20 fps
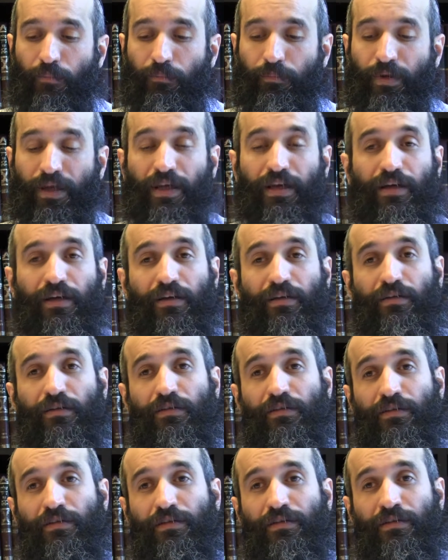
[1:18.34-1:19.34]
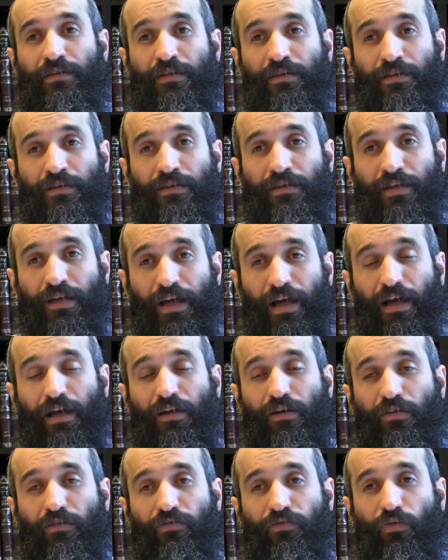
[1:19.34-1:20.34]
per
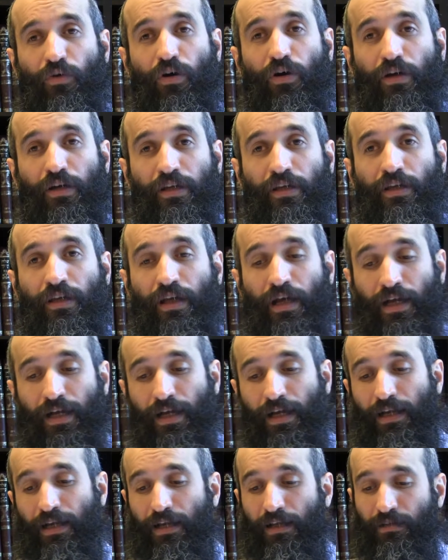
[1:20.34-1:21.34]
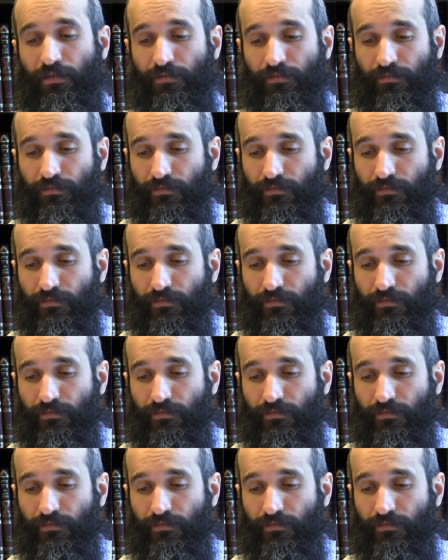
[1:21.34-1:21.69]
tirarlo fuori a galla.